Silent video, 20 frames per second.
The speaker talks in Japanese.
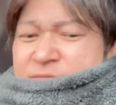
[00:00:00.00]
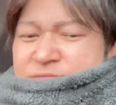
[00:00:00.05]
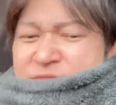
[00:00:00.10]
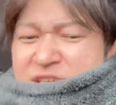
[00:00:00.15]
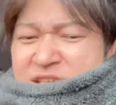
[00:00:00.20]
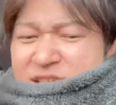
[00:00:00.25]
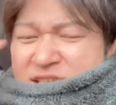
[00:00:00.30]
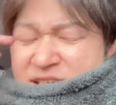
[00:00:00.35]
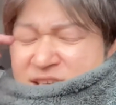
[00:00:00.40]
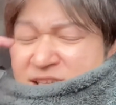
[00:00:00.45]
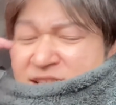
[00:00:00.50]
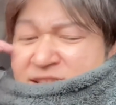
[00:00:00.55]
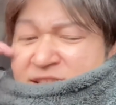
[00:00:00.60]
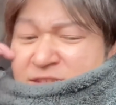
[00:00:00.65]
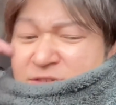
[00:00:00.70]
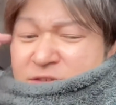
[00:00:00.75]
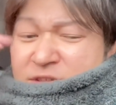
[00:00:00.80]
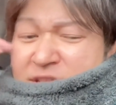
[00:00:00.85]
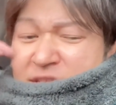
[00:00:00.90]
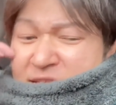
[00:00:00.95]
んで、一回
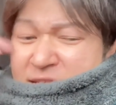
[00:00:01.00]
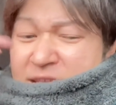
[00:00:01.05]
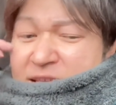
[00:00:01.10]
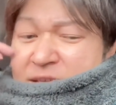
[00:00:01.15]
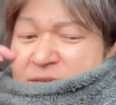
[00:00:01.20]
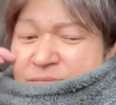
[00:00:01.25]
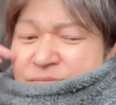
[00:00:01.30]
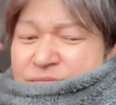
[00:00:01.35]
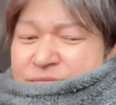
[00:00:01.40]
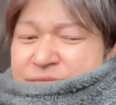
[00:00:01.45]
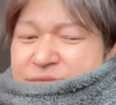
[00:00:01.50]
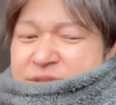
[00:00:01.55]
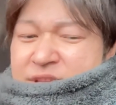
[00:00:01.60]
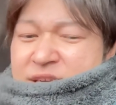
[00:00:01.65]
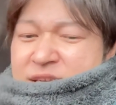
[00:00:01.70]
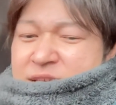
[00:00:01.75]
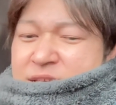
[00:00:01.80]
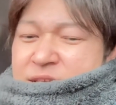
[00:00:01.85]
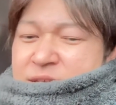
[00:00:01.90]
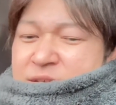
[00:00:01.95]
頼んで、な
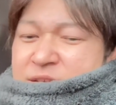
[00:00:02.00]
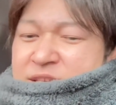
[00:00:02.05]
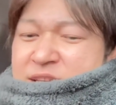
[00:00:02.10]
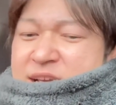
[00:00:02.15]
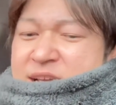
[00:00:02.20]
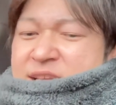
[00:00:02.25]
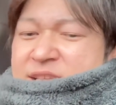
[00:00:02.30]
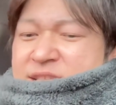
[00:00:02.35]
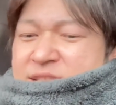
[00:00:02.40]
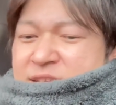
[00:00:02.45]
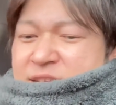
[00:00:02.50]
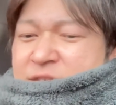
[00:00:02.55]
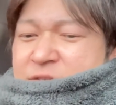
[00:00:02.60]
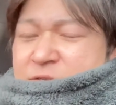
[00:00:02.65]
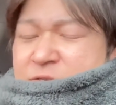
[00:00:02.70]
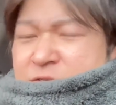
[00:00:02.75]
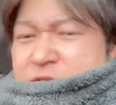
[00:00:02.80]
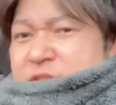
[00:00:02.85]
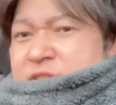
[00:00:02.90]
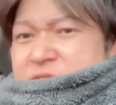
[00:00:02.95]
んか、LINE で
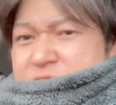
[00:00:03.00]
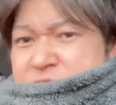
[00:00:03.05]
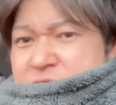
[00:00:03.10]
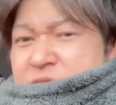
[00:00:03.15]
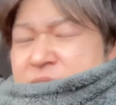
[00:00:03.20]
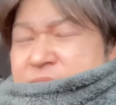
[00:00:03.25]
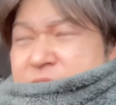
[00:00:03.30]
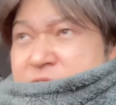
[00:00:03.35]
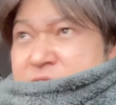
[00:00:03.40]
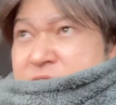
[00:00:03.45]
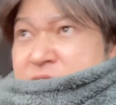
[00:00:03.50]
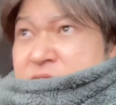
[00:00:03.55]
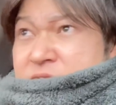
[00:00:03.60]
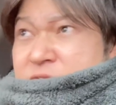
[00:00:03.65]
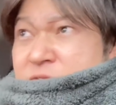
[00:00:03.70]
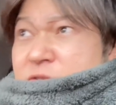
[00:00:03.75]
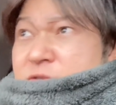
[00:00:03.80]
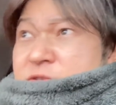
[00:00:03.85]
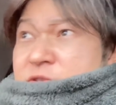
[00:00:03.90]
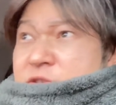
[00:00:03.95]
来るんですよ。ヤマトさん
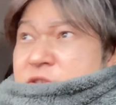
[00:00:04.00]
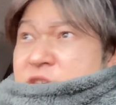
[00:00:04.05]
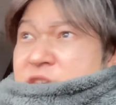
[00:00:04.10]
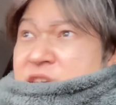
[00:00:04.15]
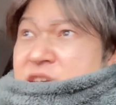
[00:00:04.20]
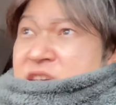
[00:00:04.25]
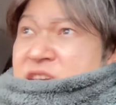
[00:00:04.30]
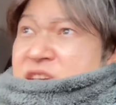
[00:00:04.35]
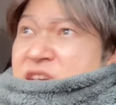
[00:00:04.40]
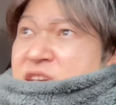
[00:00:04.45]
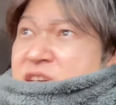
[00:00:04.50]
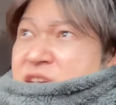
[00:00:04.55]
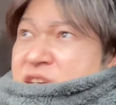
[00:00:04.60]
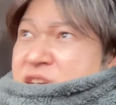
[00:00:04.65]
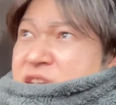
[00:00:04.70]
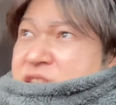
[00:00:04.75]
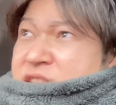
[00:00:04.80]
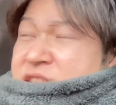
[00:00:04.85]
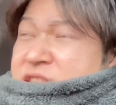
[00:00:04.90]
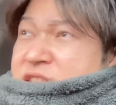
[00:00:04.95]
のお届
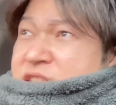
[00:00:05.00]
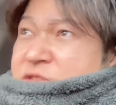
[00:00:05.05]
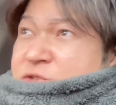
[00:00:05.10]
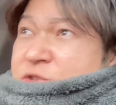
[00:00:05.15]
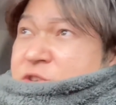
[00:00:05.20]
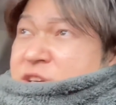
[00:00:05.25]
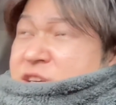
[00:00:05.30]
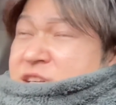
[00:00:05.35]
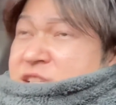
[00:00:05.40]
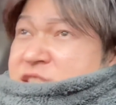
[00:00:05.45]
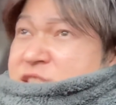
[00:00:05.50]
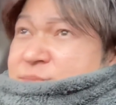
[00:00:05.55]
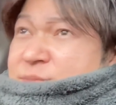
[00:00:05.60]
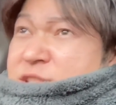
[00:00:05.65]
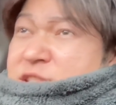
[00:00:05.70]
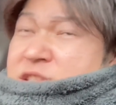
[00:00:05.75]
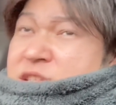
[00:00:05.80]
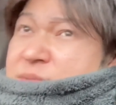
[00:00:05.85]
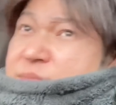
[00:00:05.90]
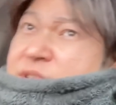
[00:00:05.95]
け、これからしま
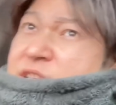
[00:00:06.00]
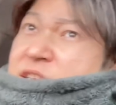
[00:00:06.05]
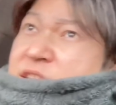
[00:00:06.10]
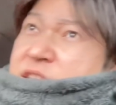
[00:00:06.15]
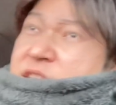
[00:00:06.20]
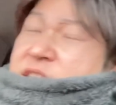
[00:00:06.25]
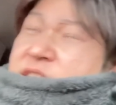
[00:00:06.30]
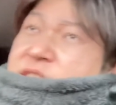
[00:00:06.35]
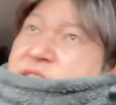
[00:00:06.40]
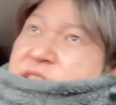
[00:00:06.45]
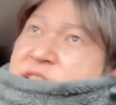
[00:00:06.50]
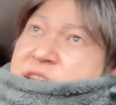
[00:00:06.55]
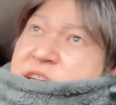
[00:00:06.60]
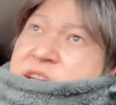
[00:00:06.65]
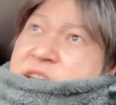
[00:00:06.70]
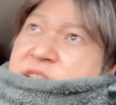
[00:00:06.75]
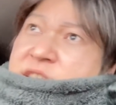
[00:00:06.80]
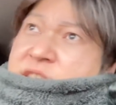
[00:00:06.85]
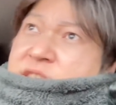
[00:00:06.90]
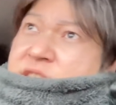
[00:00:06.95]
すね、みたいな感じで
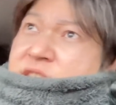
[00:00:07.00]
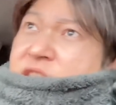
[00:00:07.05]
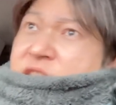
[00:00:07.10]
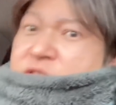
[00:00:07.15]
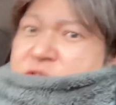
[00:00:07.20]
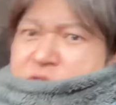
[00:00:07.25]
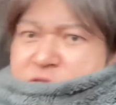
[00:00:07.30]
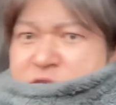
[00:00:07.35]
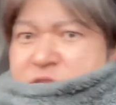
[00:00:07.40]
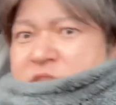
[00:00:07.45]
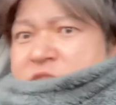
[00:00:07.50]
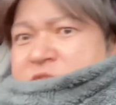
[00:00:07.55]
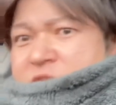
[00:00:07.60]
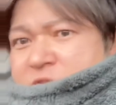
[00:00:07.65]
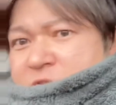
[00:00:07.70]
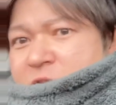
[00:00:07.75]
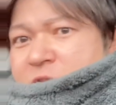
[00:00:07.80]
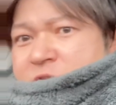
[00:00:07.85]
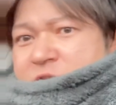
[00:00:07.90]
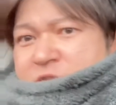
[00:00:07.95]
LINE が来るんですけ
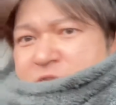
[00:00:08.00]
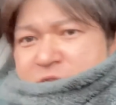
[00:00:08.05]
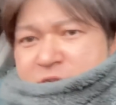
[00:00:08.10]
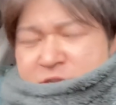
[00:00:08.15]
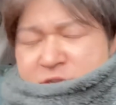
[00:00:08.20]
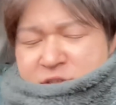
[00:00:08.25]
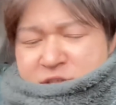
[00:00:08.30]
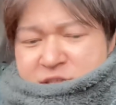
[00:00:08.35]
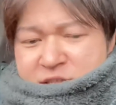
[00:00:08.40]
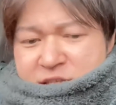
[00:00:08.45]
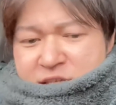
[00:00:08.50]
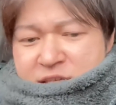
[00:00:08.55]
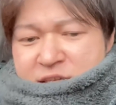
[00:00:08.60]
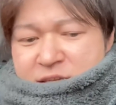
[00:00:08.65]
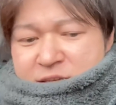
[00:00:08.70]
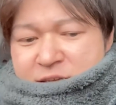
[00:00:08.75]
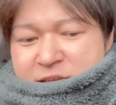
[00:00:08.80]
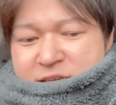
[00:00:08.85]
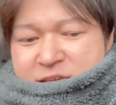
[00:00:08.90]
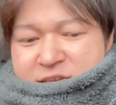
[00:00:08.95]
ど、んで、その時
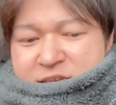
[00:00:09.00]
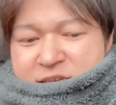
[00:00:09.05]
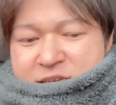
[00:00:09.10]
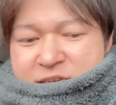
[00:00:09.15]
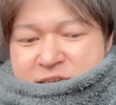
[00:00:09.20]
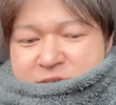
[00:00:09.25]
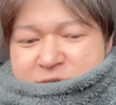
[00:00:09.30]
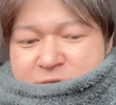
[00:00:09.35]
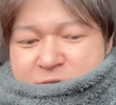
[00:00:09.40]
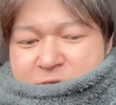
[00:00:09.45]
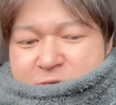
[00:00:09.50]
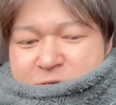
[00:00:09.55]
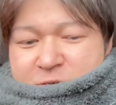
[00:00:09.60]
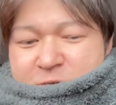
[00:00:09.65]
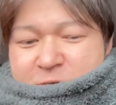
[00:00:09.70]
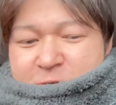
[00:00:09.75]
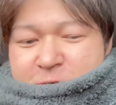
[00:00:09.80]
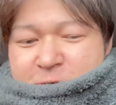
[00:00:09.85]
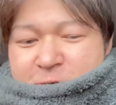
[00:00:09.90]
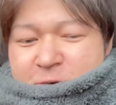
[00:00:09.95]
に、
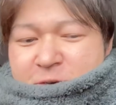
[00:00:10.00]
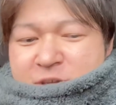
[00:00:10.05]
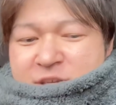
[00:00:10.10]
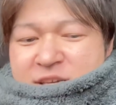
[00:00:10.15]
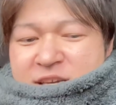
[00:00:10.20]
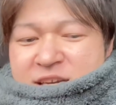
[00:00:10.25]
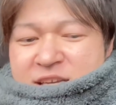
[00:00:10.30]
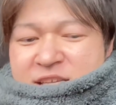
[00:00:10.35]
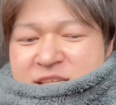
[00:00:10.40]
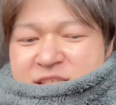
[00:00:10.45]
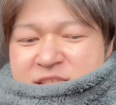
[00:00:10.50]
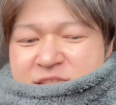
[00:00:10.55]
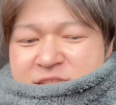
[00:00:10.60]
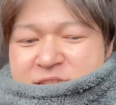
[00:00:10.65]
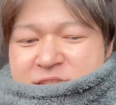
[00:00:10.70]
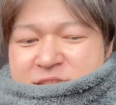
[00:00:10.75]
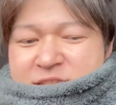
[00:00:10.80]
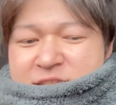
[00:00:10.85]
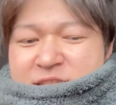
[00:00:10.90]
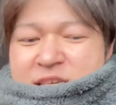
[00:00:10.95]
置き配
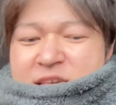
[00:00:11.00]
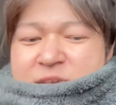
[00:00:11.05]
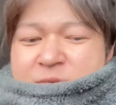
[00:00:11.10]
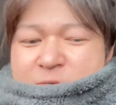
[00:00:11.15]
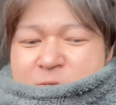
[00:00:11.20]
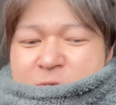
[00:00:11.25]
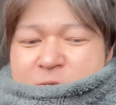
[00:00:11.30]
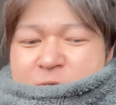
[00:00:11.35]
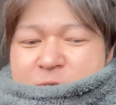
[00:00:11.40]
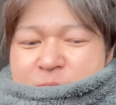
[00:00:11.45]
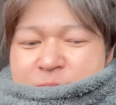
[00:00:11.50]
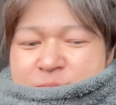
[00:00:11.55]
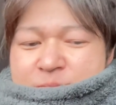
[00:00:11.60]
指定を、